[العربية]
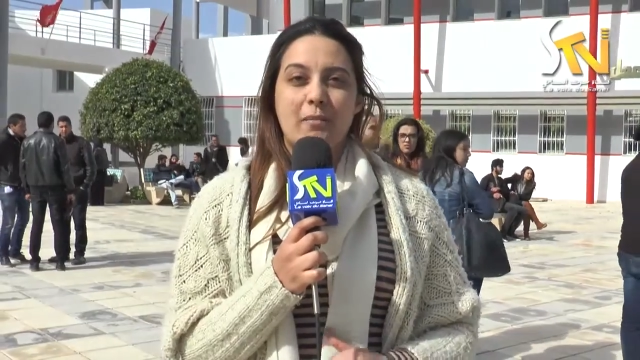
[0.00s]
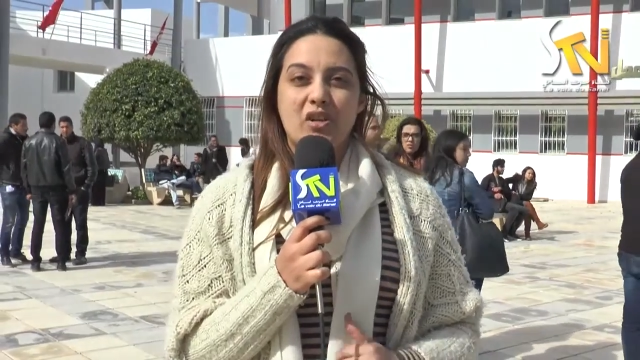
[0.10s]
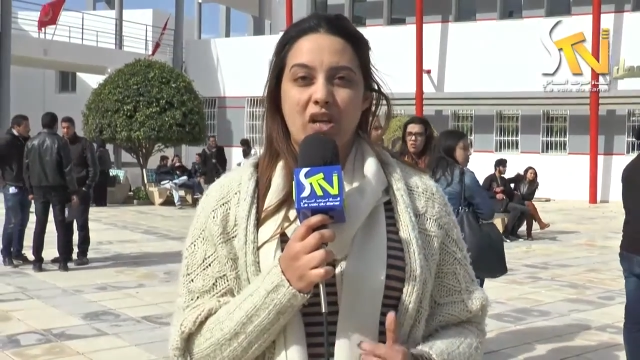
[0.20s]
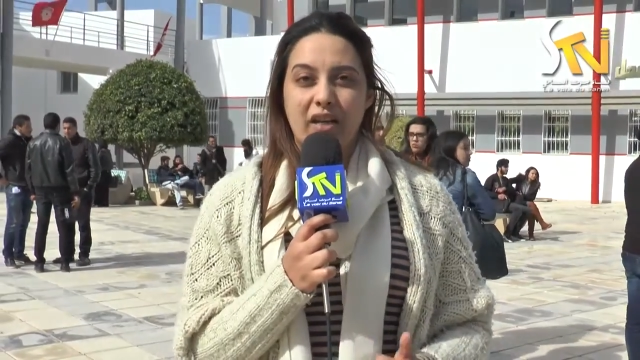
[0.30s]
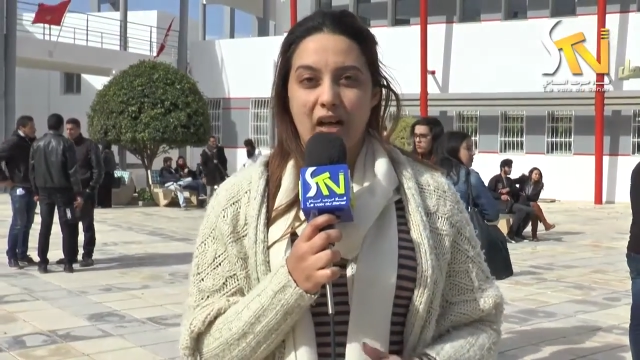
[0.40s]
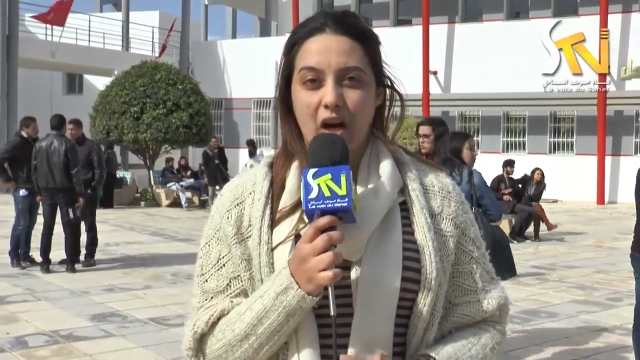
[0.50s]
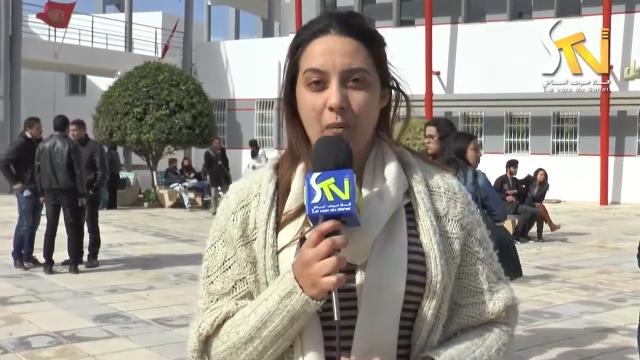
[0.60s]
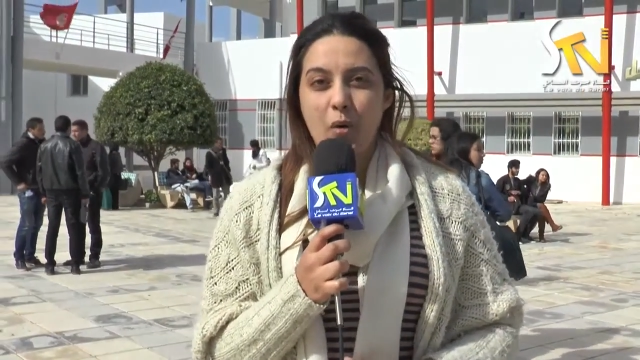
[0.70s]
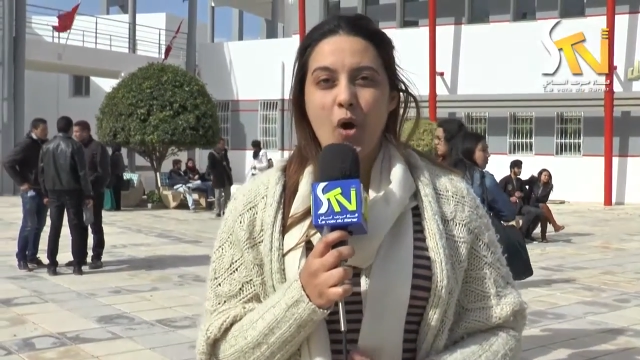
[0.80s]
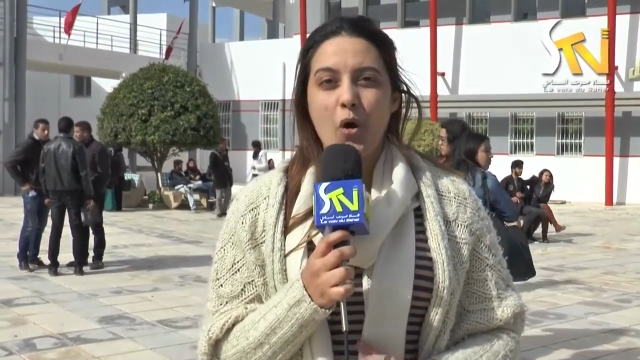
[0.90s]

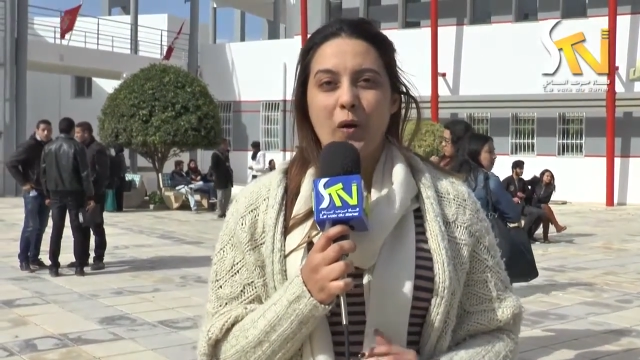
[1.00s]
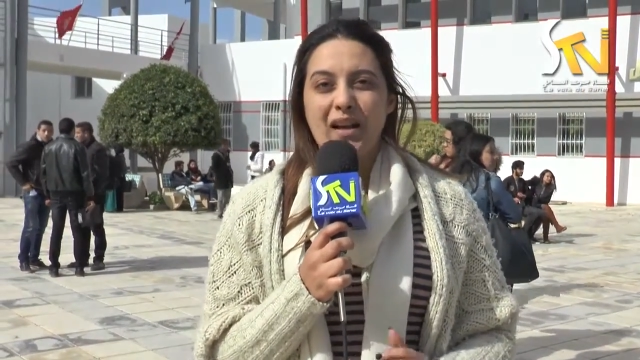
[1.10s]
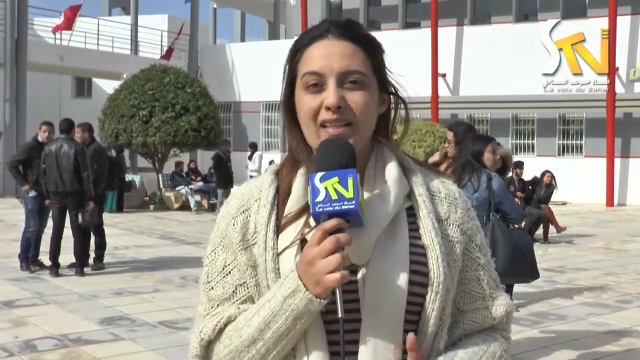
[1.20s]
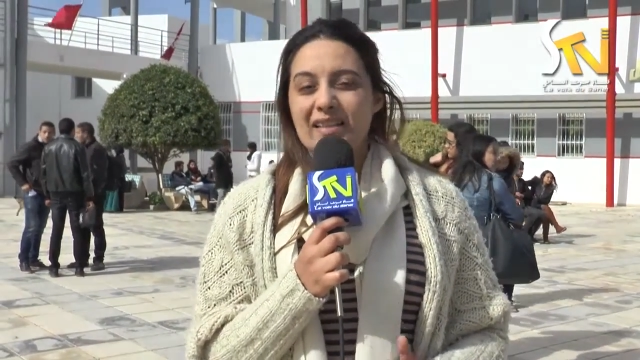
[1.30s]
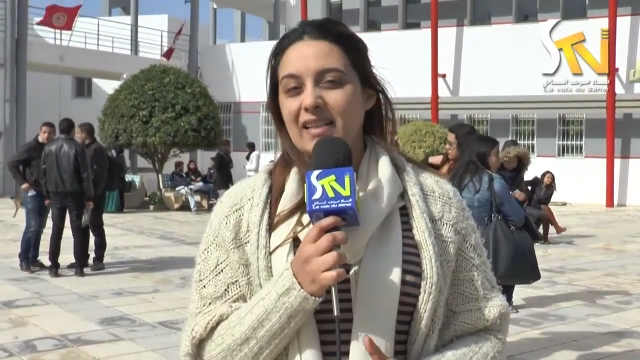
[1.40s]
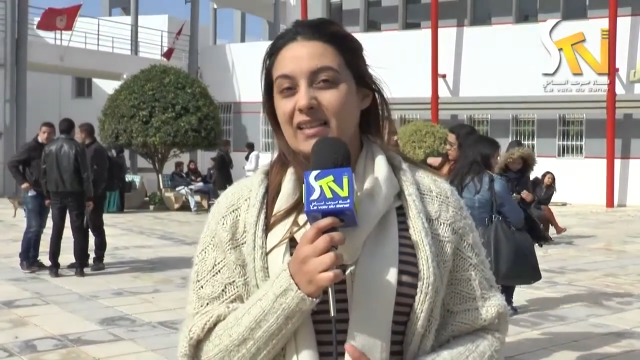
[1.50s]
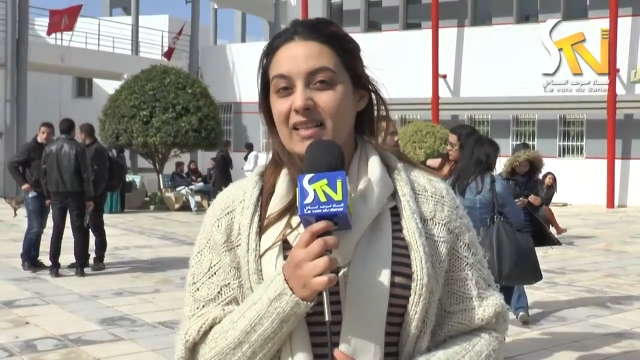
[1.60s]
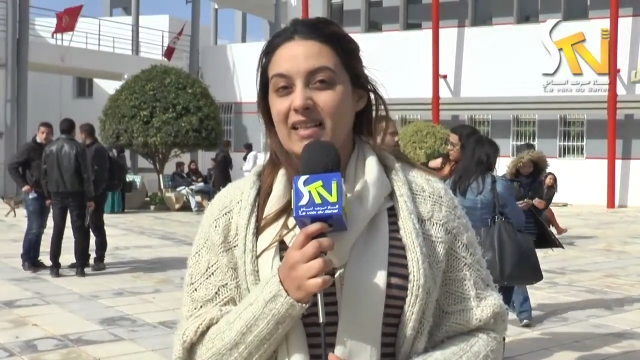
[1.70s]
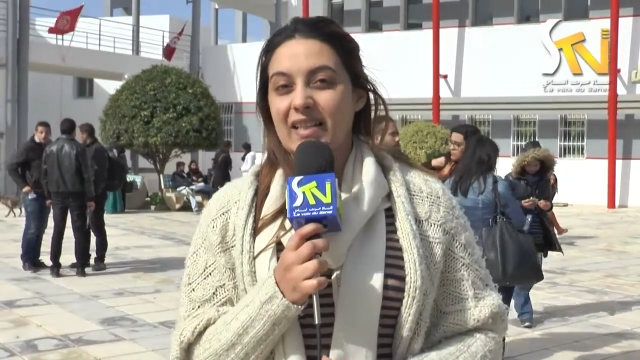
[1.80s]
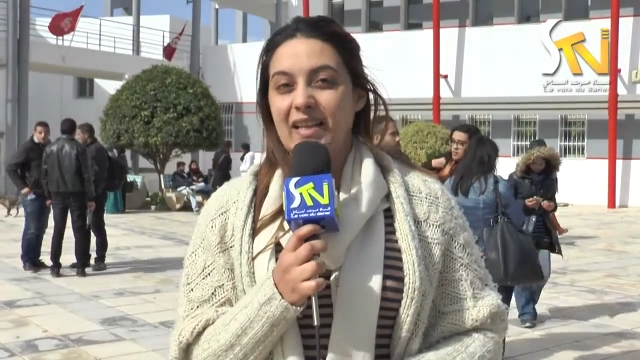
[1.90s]
مشاريعهم وخاصة
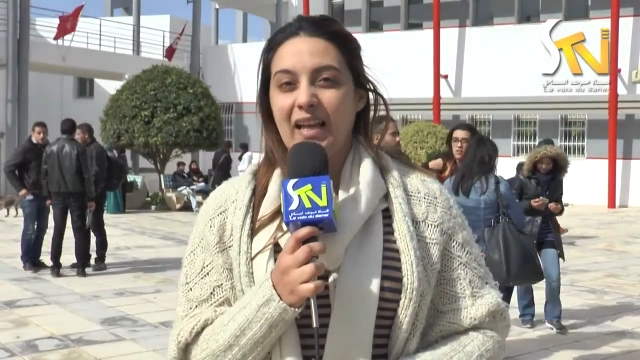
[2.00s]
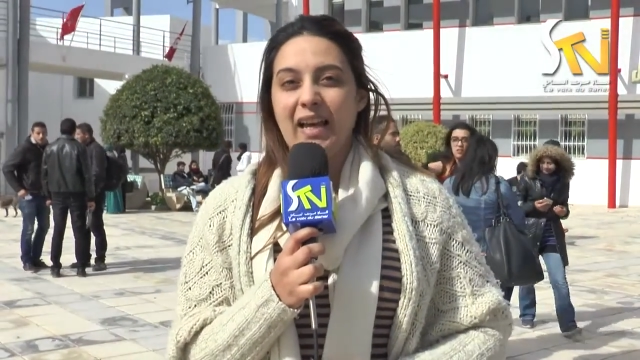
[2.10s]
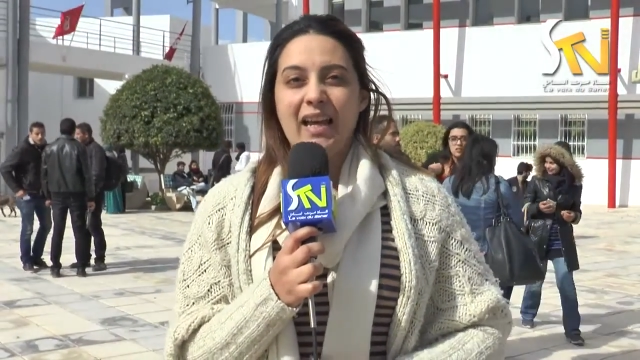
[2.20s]
تسهيل